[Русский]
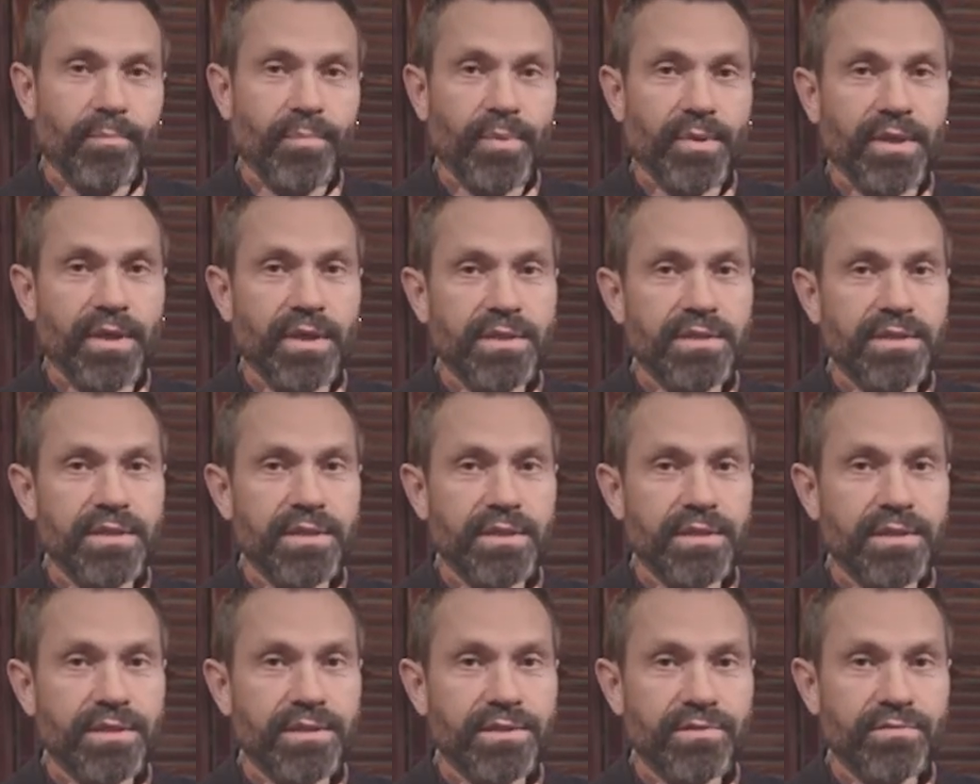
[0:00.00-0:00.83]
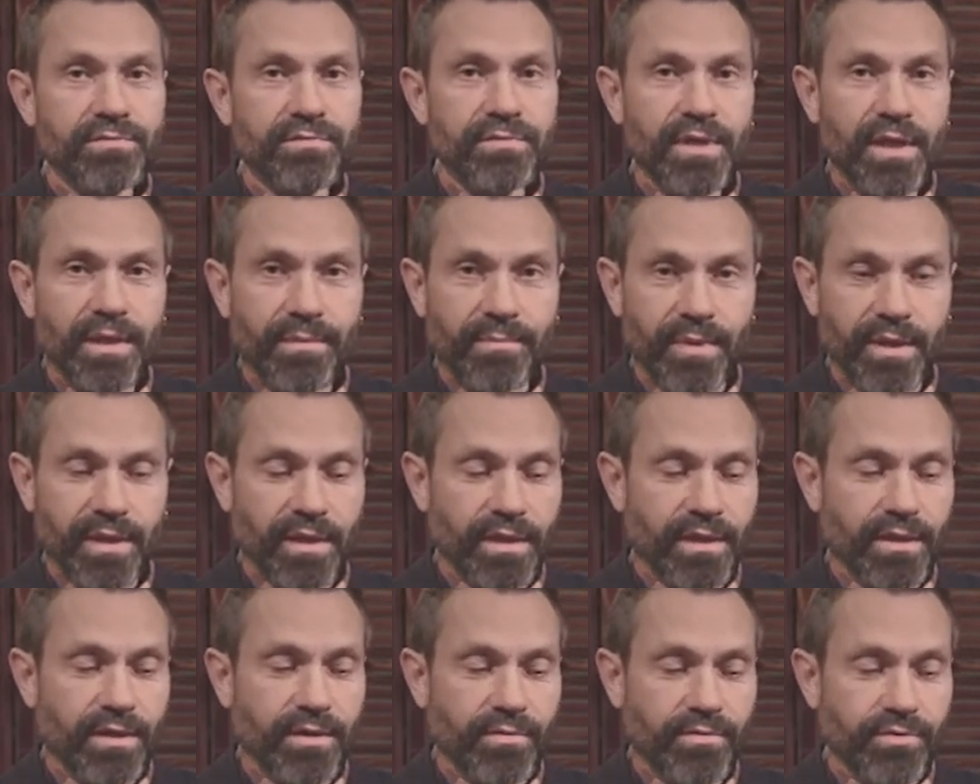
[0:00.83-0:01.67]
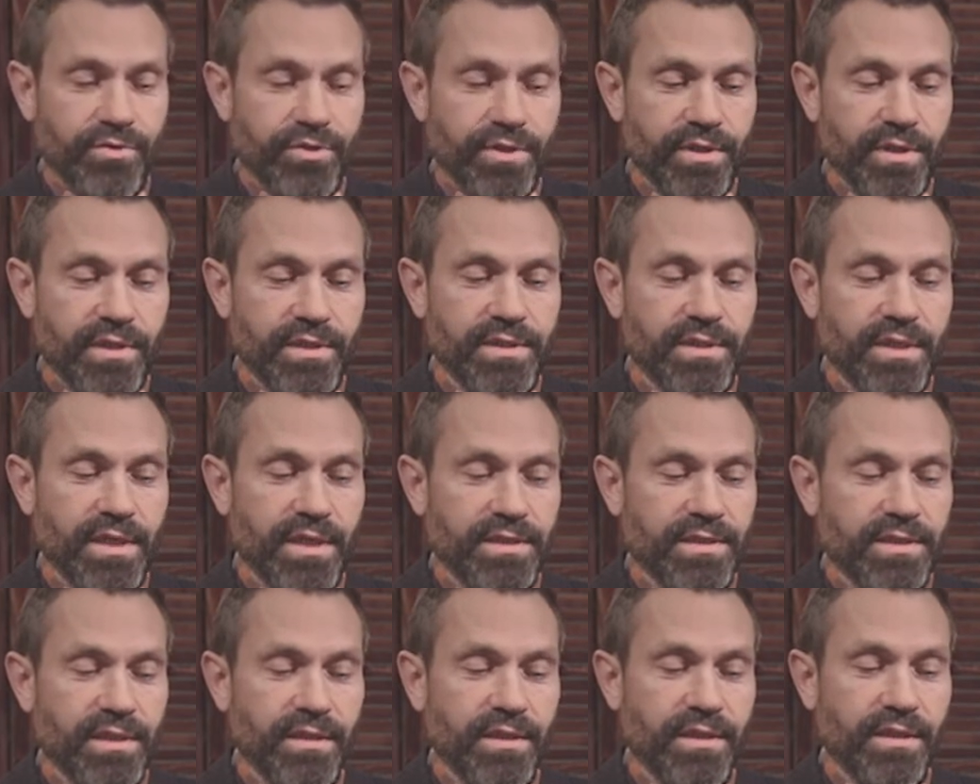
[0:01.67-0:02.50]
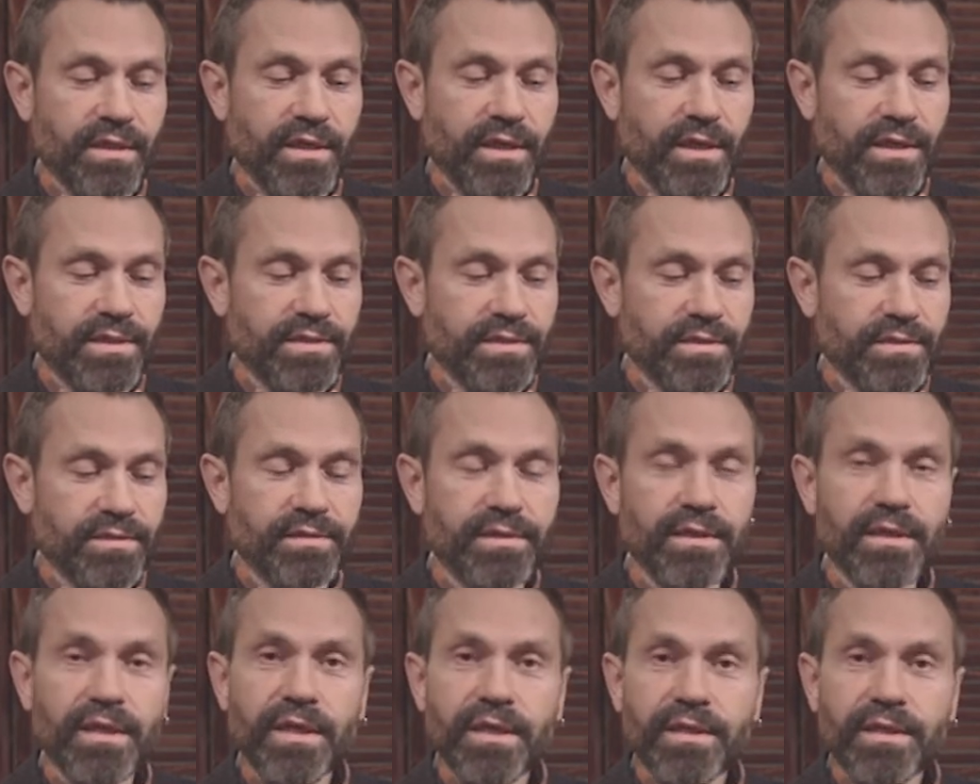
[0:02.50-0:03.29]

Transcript: «Подойди-ка сюда, моя крошка», — сказал крокодил.